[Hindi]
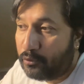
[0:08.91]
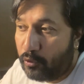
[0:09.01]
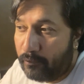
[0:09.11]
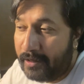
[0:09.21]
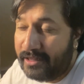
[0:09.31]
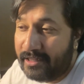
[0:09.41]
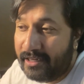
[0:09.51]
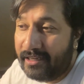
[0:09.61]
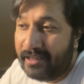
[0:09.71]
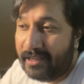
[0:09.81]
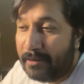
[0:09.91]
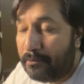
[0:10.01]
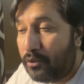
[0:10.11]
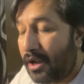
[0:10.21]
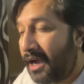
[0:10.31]
कोविड ने
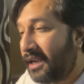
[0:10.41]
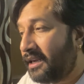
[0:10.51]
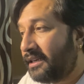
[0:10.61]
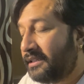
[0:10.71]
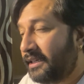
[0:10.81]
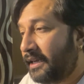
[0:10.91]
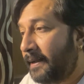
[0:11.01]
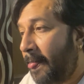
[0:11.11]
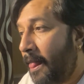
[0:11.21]
बुरा हाल कर दिया है